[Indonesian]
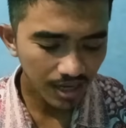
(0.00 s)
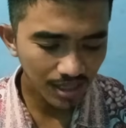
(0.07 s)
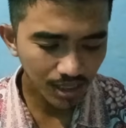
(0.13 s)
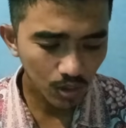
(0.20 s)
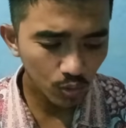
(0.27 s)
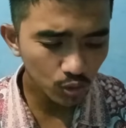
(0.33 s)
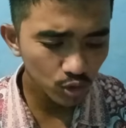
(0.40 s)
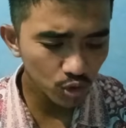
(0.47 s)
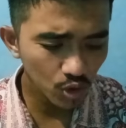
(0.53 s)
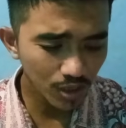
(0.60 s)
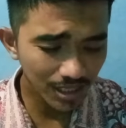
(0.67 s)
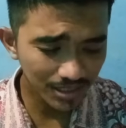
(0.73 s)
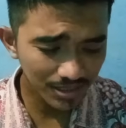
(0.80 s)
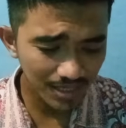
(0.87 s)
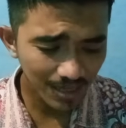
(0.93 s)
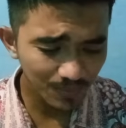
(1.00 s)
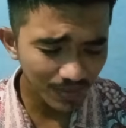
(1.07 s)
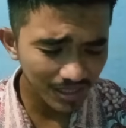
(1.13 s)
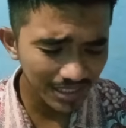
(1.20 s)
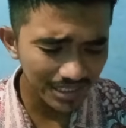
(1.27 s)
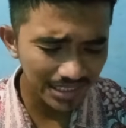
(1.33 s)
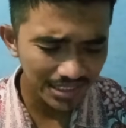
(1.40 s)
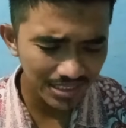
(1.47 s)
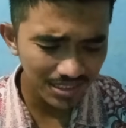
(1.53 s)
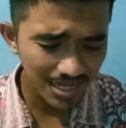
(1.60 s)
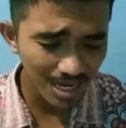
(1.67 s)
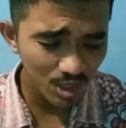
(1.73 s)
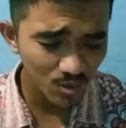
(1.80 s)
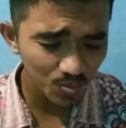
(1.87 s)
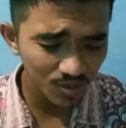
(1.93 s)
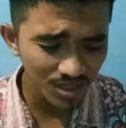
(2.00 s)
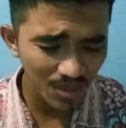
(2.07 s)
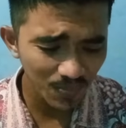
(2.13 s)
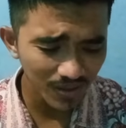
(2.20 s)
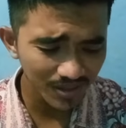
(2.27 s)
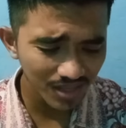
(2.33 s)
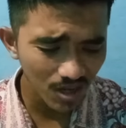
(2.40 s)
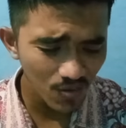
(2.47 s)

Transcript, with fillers: Araujo yang selama ini selalu mendapat